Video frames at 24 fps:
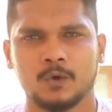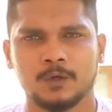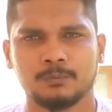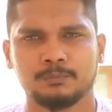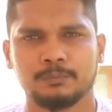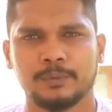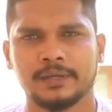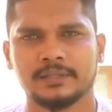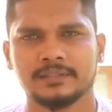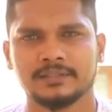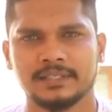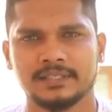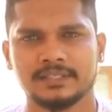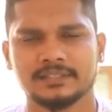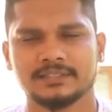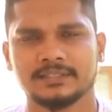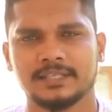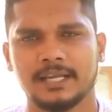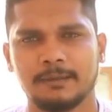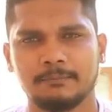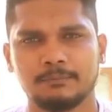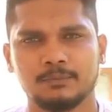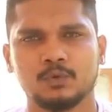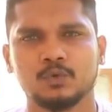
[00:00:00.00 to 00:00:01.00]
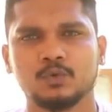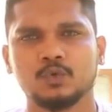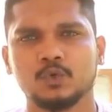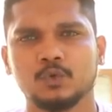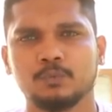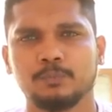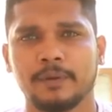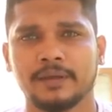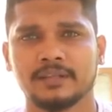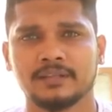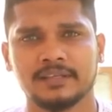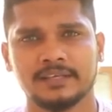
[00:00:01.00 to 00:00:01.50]
ஒன் பாயிண்ட் சிக்ஸ் கிராம் டு டூ
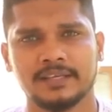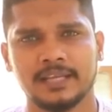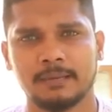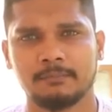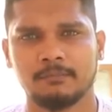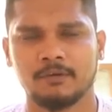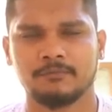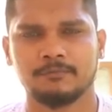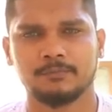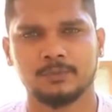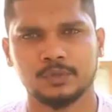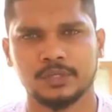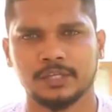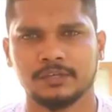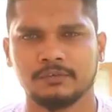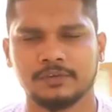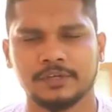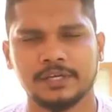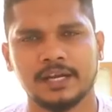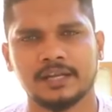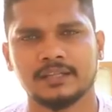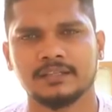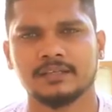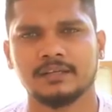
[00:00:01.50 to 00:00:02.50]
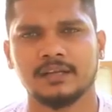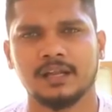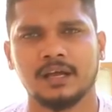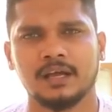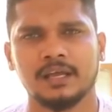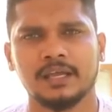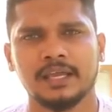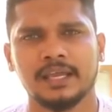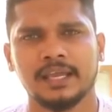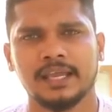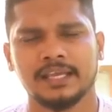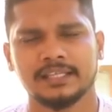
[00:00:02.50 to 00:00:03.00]
பாயிண்ட் த்ரீ கிராம் ஆஃப் ப்ரோட்டின் வரையும் எடுத்துக்கலாம்
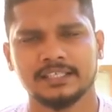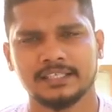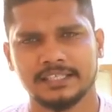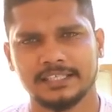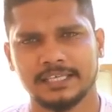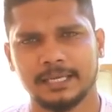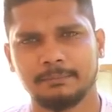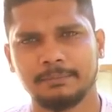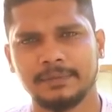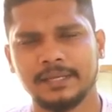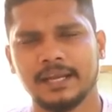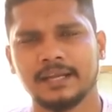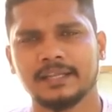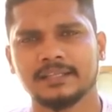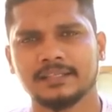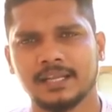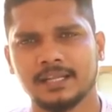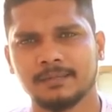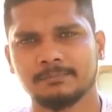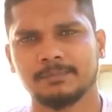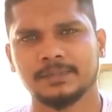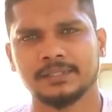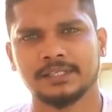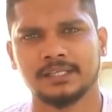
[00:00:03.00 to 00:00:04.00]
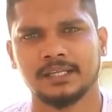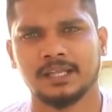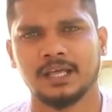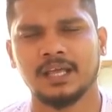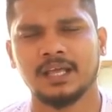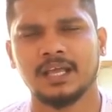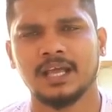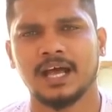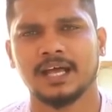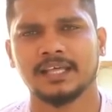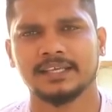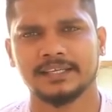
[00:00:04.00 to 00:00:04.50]
இது நீங்கள் எப்படி எடுக்கலாம்னு பார்த்தீங்கன்னா
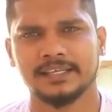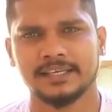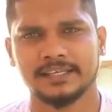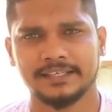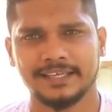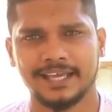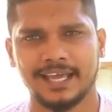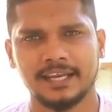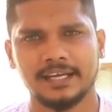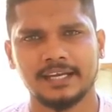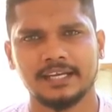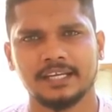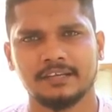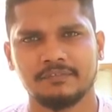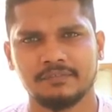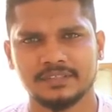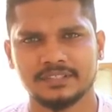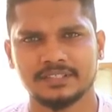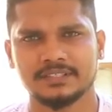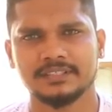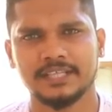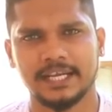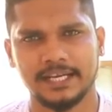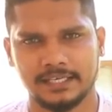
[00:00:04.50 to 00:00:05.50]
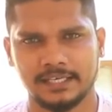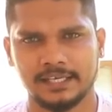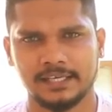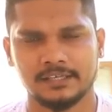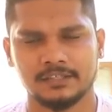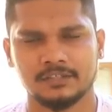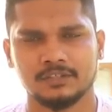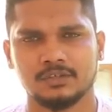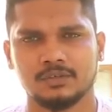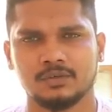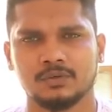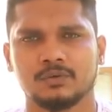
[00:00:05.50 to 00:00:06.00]
அது நீங்கள் கேலரி டெஃபிஷிட் டயட்டில்
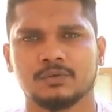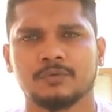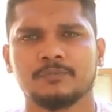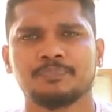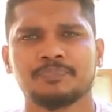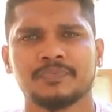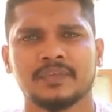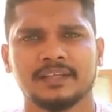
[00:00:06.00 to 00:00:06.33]
இருந்துக்கணும்